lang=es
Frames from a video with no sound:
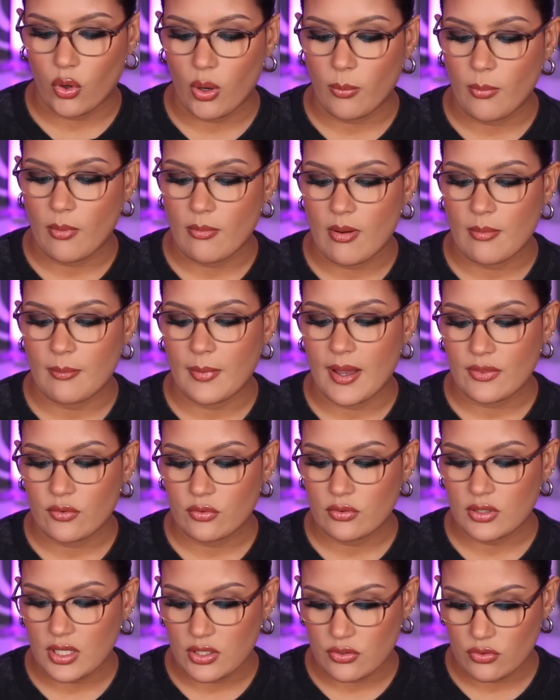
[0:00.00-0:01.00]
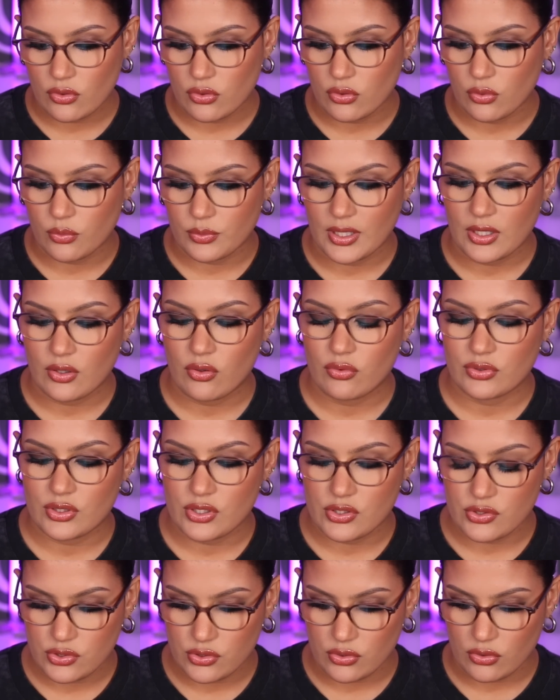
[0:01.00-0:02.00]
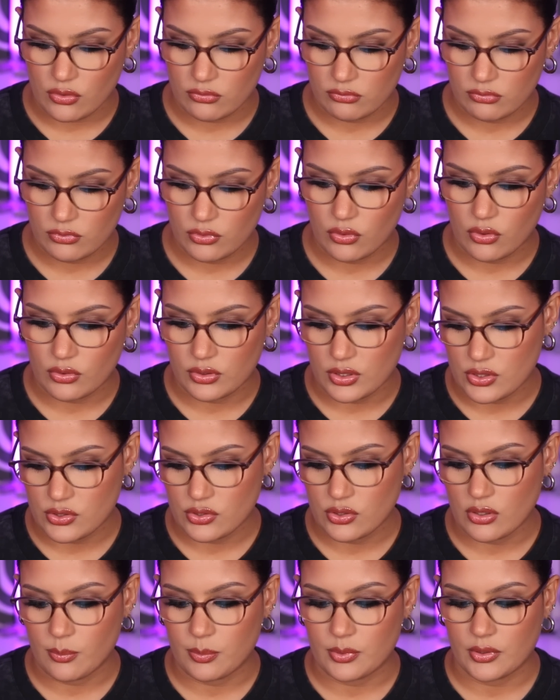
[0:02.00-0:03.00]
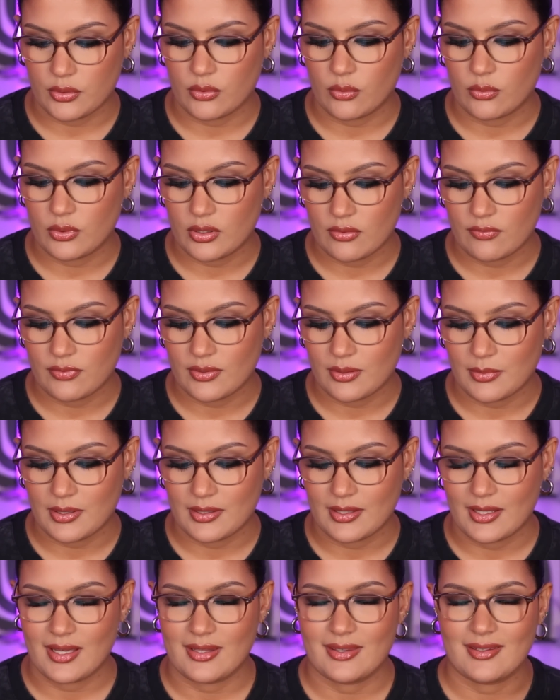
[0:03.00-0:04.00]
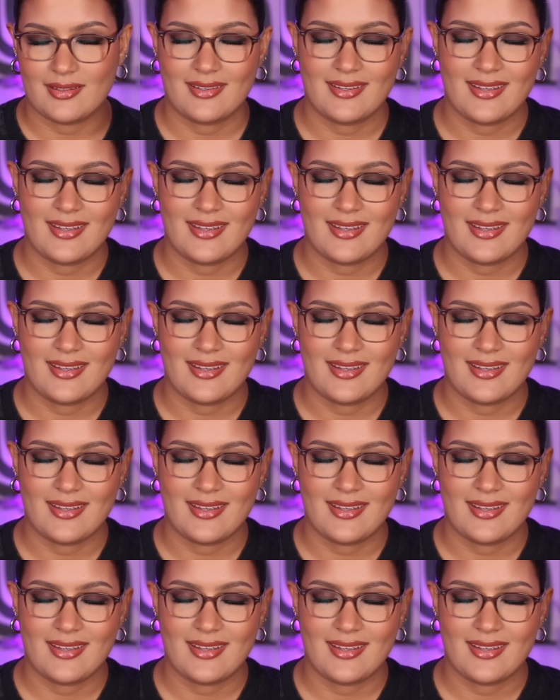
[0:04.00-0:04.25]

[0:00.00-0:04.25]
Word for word: Como mamá de un niño con una condición, condición porque no es una enfermedad,